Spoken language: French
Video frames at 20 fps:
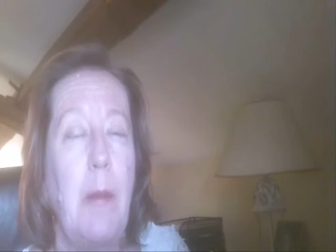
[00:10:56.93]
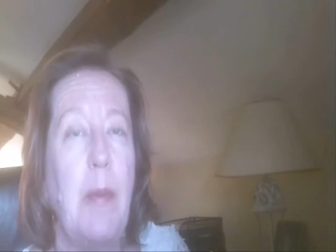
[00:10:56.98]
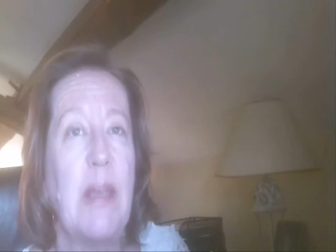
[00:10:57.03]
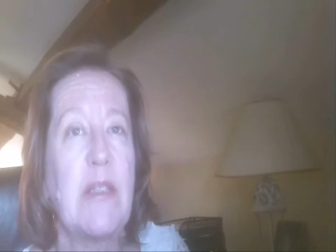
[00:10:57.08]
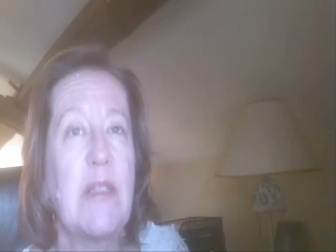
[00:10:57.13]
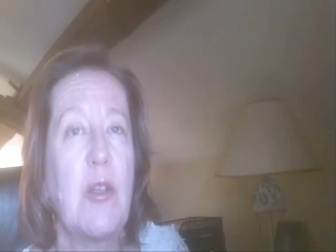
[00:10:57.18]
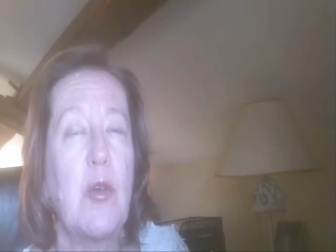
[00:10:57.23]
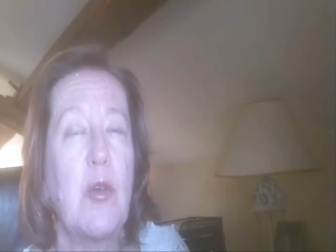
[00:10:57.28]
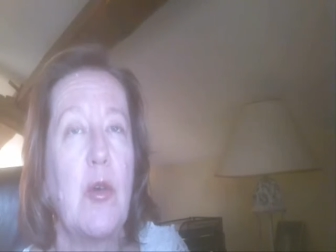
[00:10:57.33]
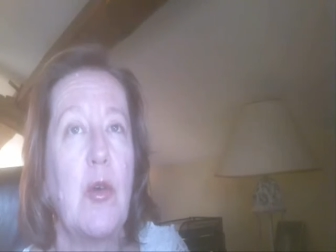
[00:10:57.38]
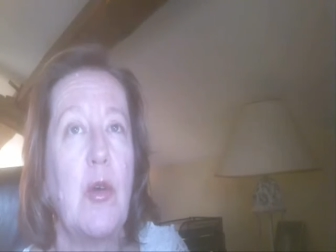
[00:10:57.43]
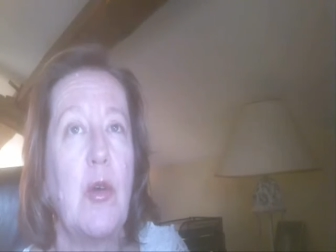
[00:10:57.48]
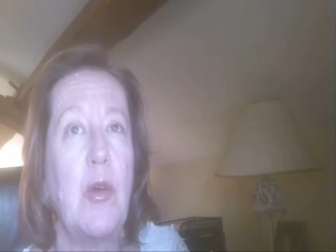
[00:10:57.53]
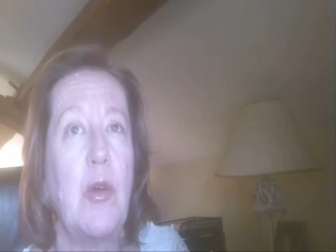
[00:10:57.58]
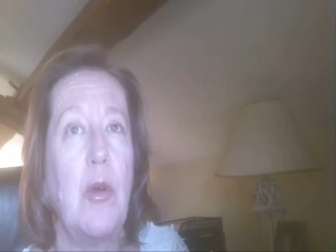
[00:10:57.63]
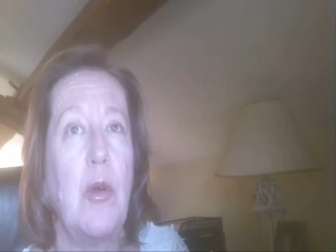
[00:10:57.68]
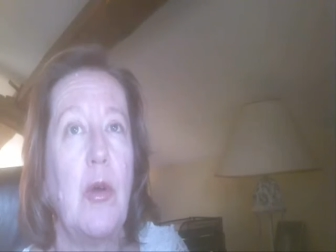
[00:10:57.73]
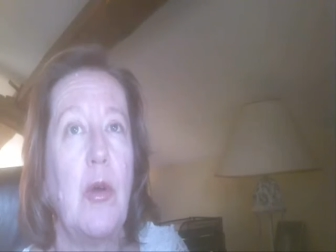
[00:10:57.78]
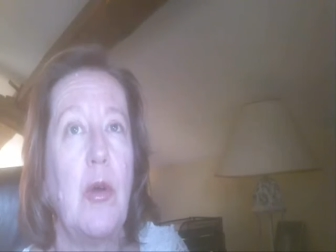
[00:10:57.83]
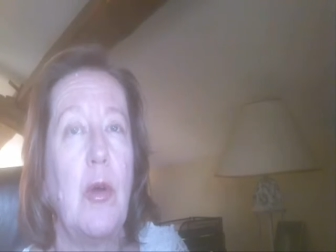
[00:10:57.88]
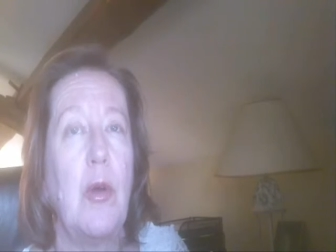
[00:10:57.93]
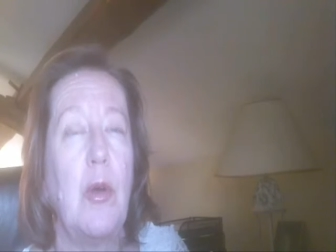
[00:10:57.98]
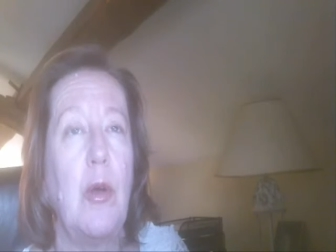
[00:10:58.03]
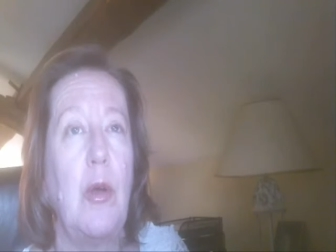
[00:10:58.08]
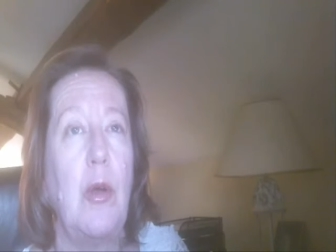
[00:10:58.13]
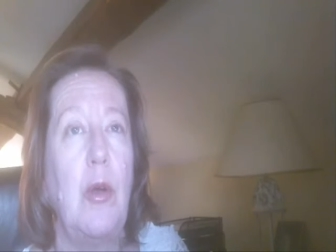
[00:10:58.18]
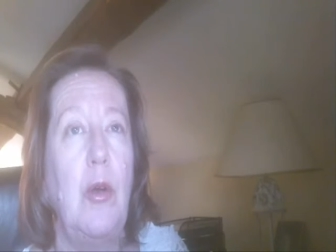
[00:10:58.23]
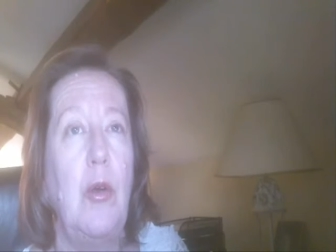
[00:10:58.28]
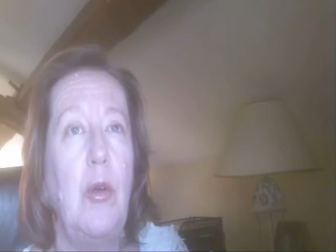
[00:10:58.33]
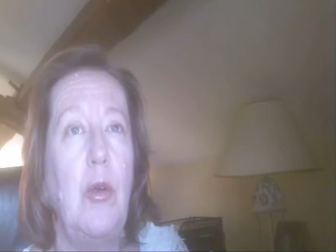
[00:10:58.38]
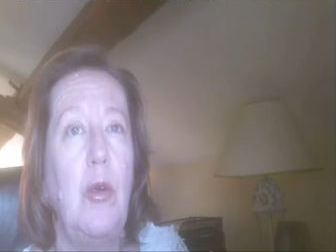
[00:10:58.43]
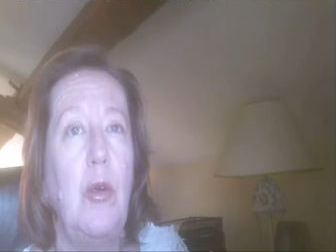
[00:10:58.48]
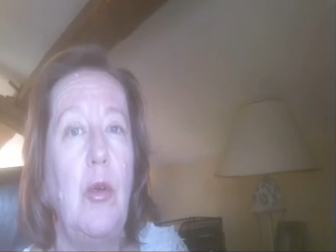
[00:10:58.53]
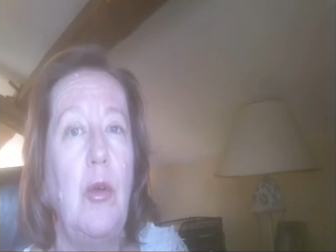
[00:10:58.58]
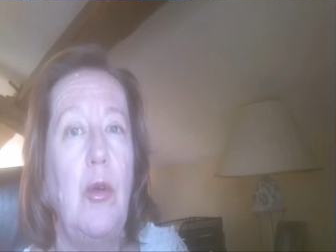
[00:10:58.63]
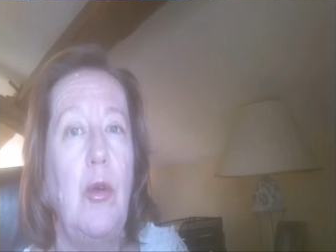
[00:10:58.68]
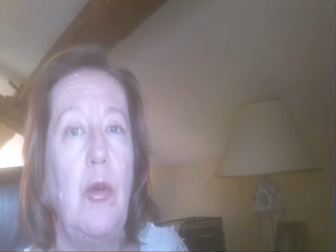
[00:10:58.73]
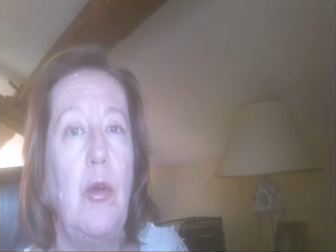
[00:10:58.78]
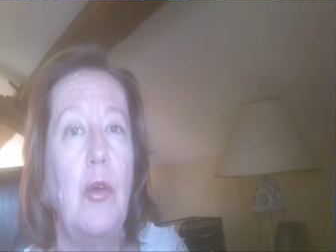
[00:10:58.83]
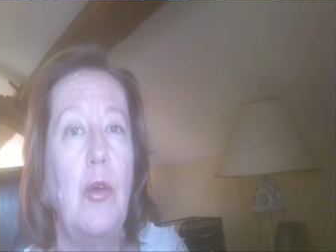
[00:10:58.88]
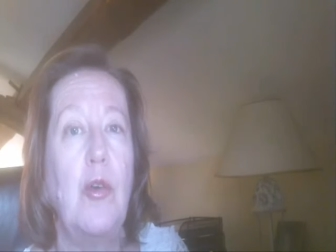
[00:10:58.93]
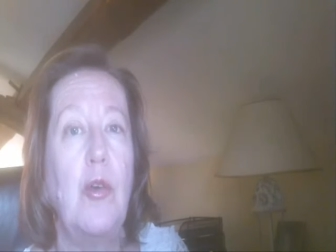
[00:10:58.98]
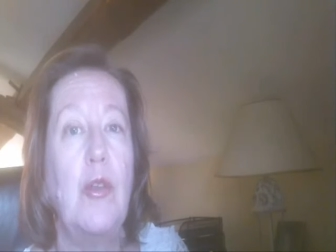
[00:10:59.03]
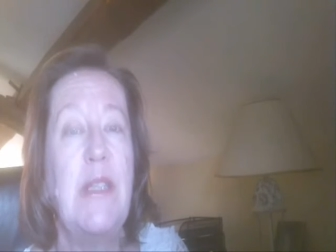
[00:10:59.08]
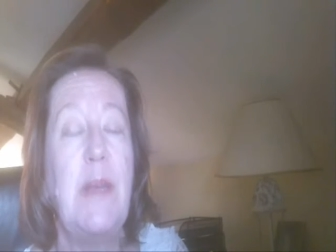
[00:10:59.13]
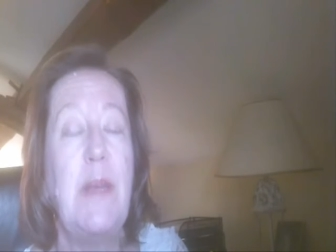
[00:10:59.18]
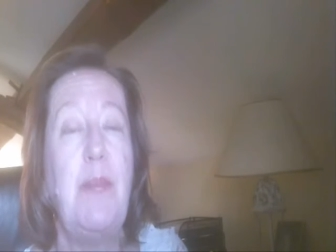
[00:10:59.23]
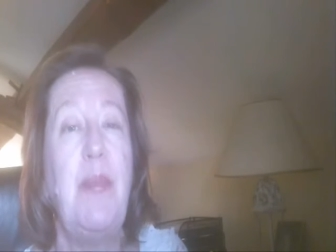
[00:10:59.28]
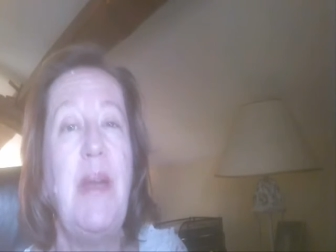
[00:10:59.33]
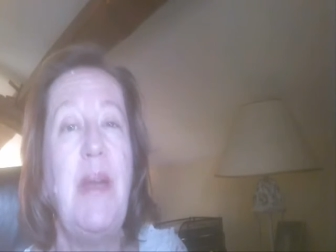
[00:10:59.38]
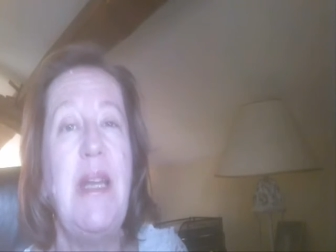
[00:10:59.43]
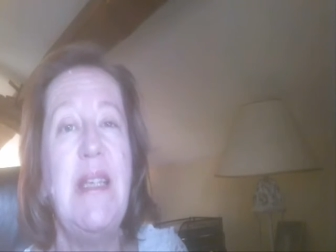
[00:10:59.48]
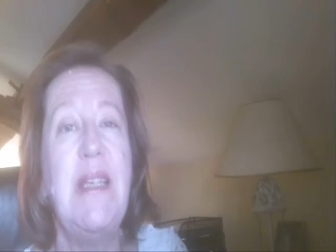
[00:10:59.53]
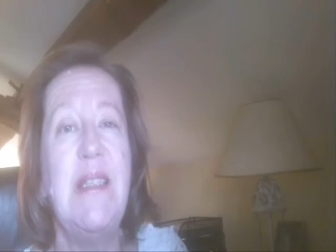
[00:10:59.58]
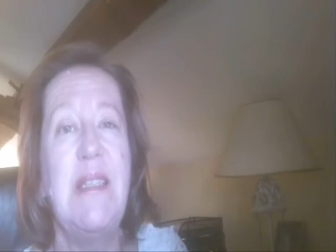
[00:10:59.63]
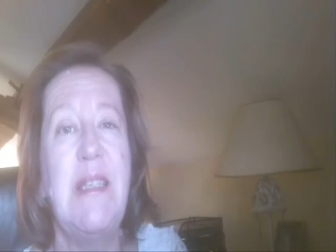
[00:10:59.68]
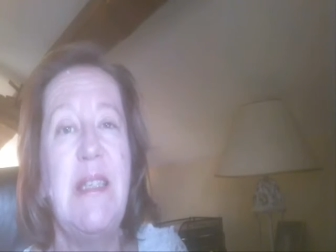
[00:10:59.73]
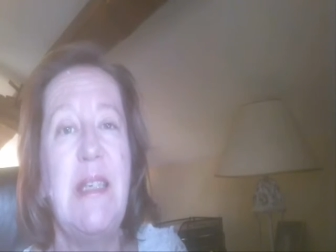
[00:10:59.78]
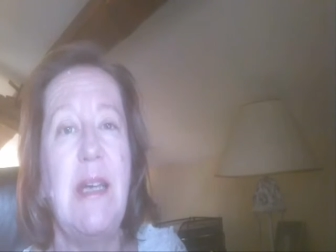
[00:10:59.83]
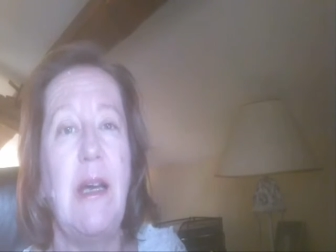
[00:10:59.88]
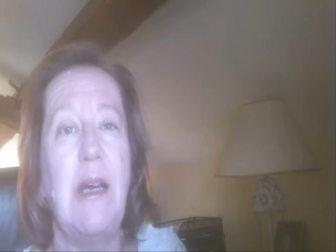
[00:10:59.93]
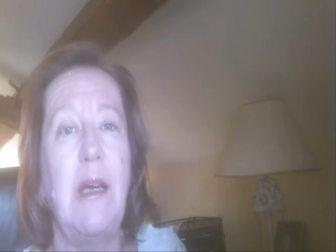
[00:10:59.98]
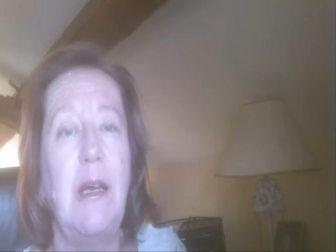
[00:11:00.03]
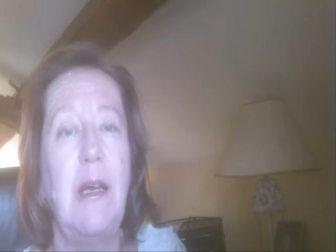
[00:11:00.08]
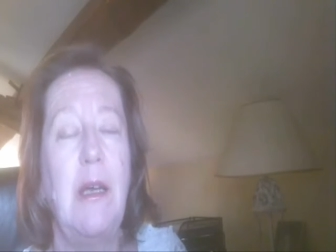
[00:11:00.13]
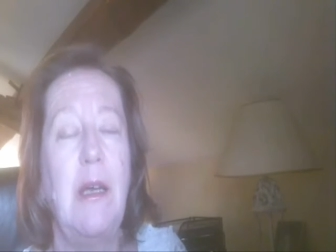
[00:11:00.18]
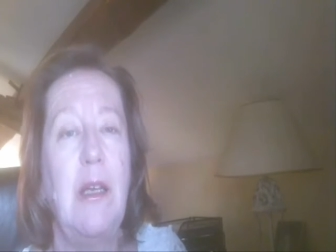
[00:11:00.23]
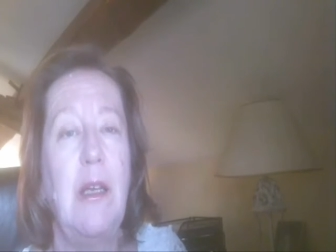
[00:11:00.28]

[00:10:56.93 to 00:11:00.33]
parce que le côté plaisir